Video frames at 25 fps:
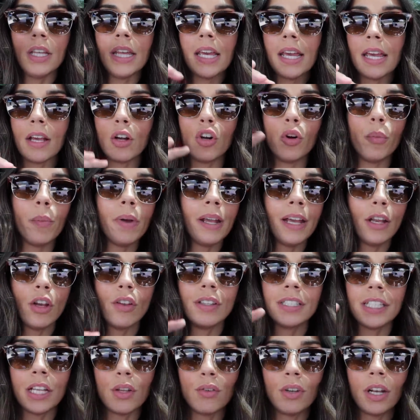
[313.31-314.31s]
Y comer,
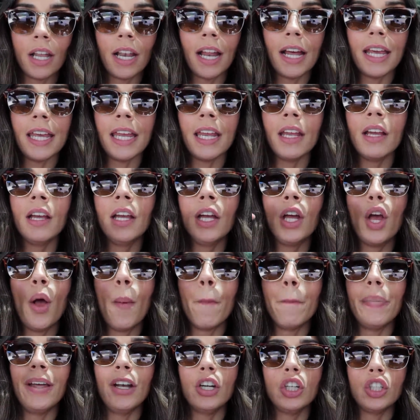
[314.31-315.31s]
desayunar ahí,
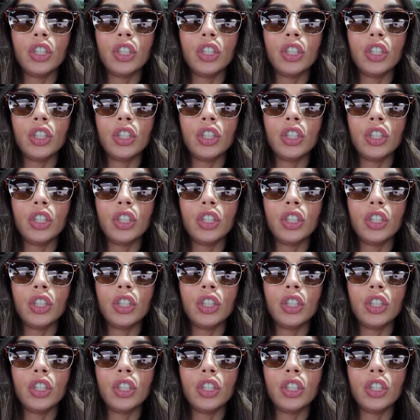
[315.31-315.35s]
pero